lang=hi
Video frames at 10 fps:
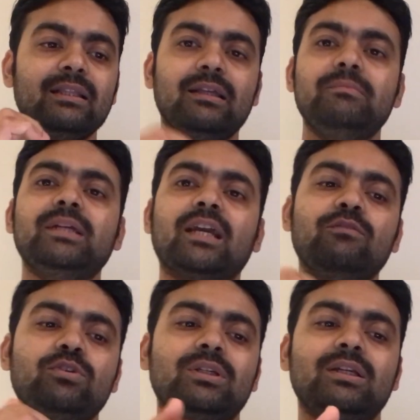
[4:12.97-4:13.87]
तब जाके
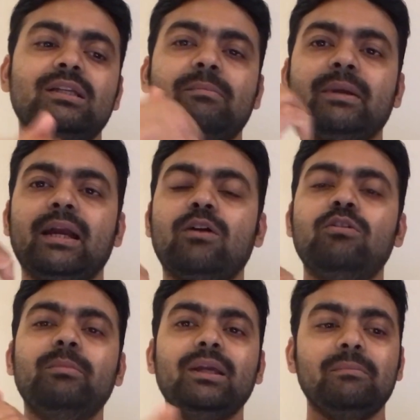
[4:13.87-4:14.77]
वो शेयर्स आपके
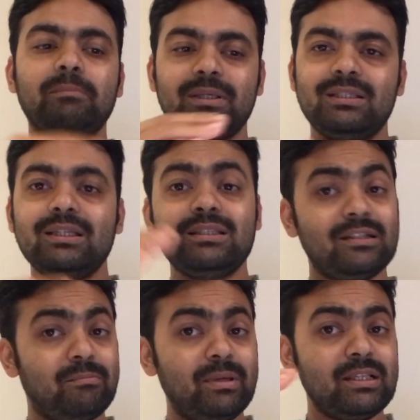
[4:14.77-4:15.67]
अकाउंट में 25
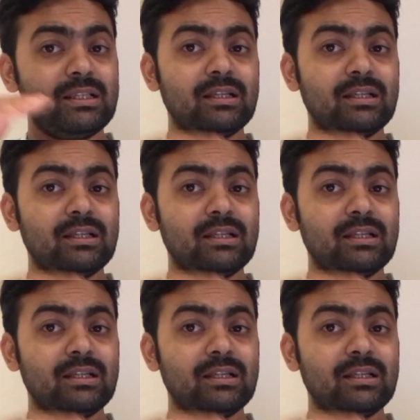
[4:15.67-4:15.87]
26